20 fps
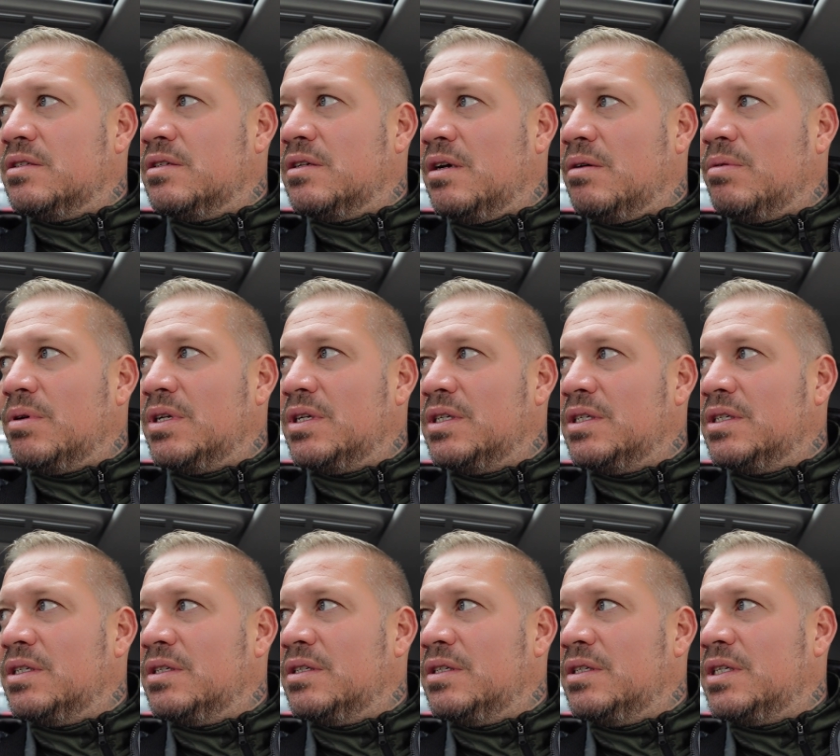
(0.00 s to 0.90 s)
Aber
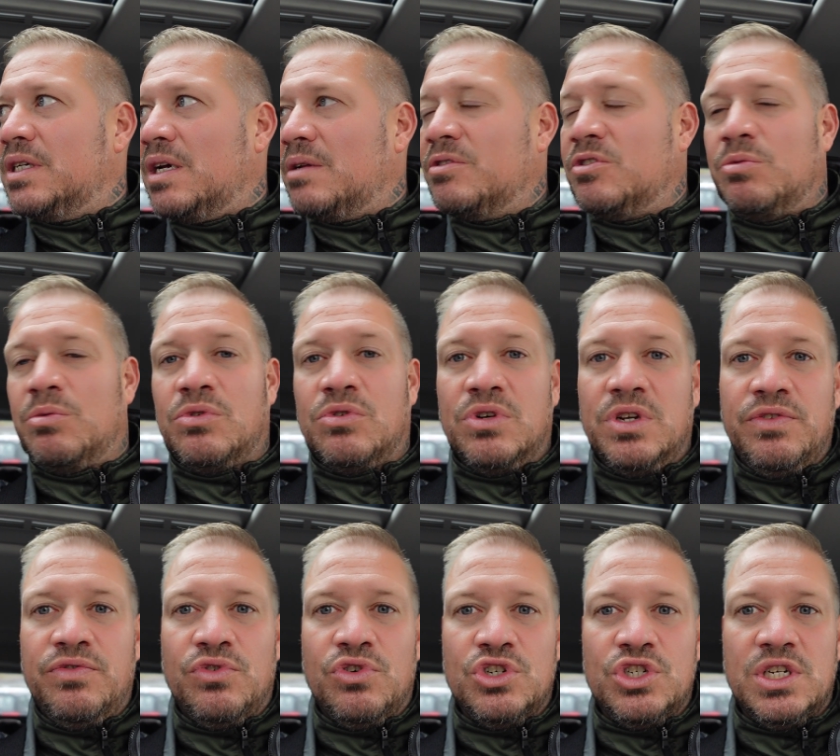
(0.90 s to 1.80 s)
ich kann es mir auch noch
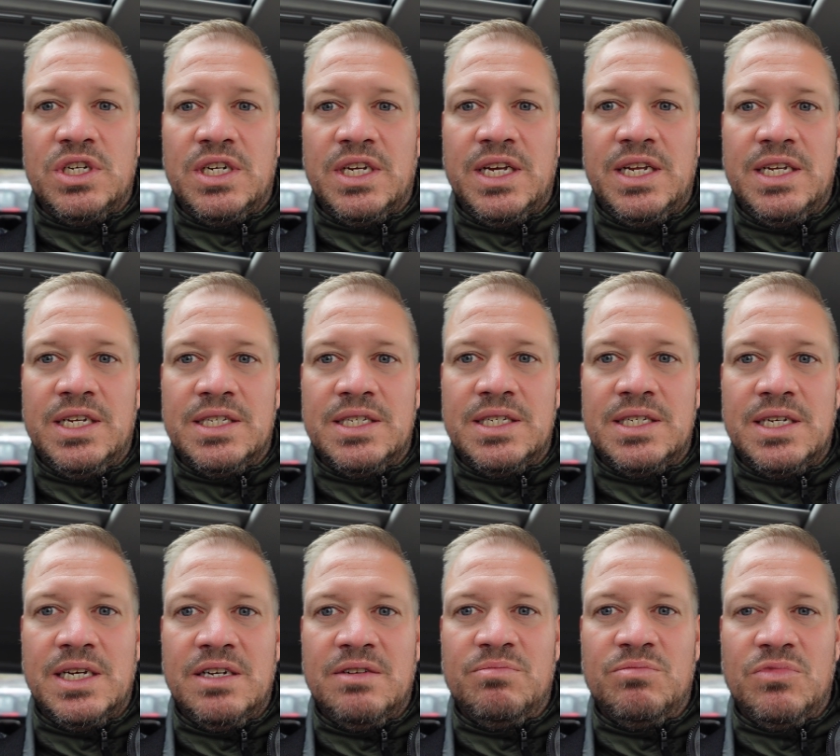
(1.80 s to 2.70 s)
nicht vorstellen, nachher die ganze
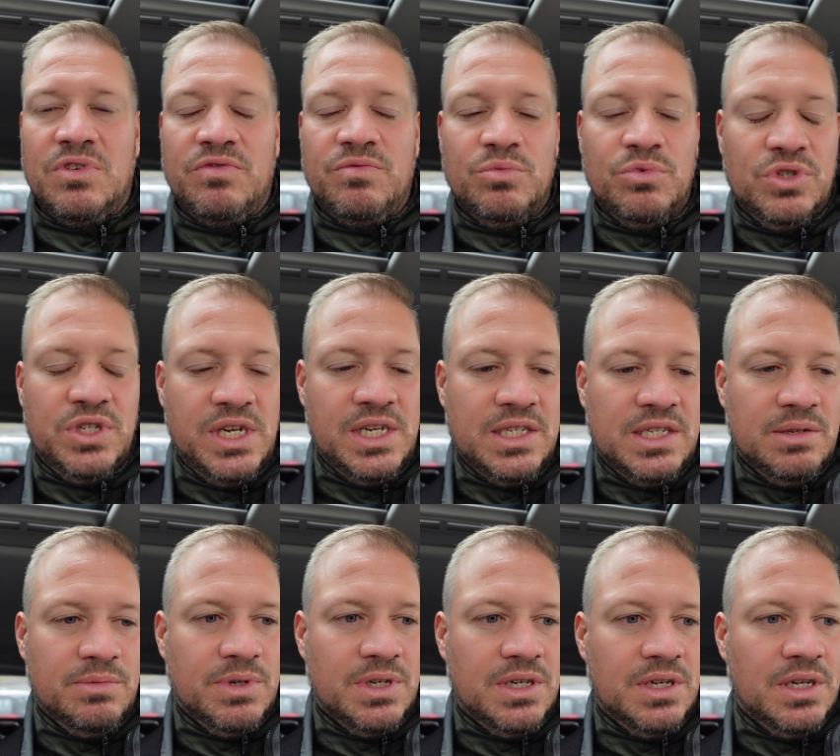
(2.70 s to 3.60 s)
Zeit auf dem
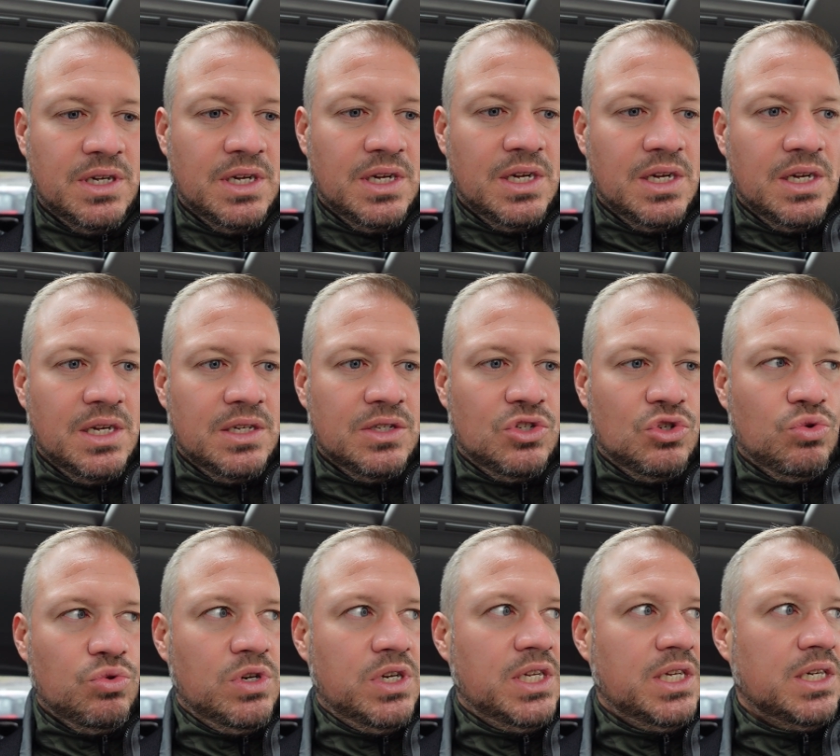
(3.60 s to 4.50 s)
Hotelzimmer
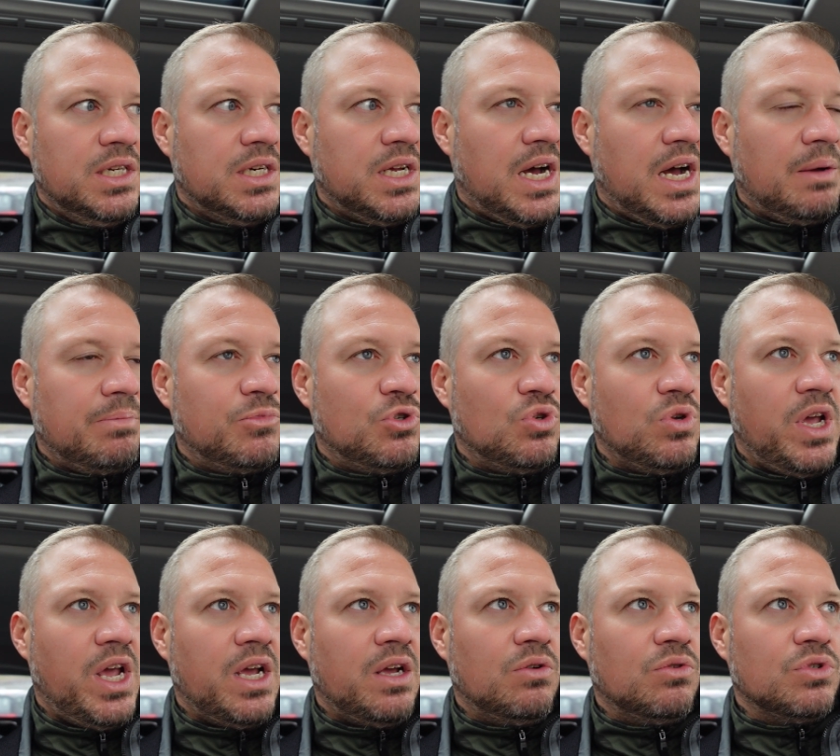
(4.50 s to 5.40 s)
zu liegen, da
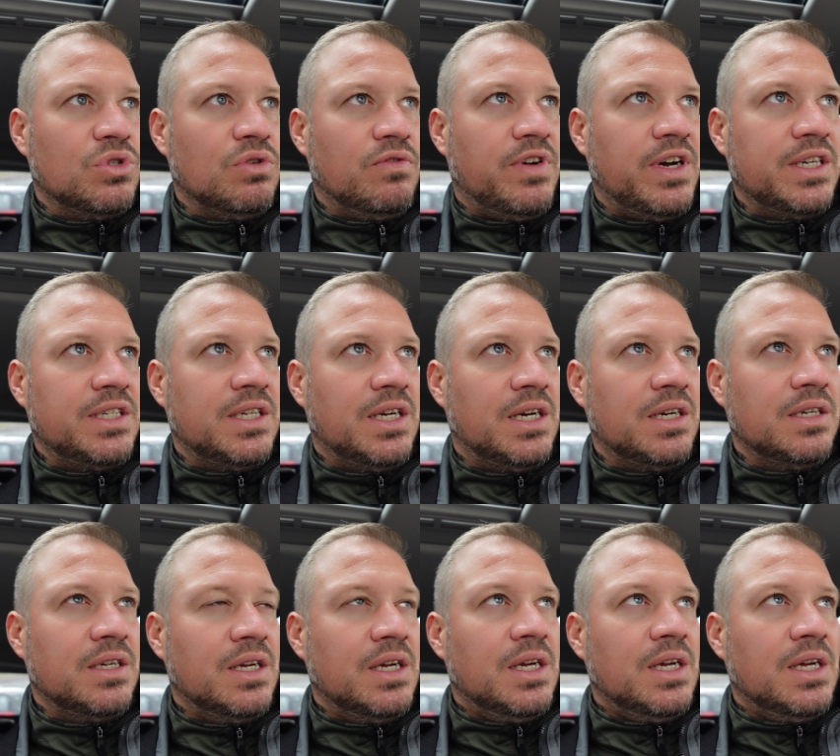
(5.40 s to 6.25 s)
abzuhängen und so weiter.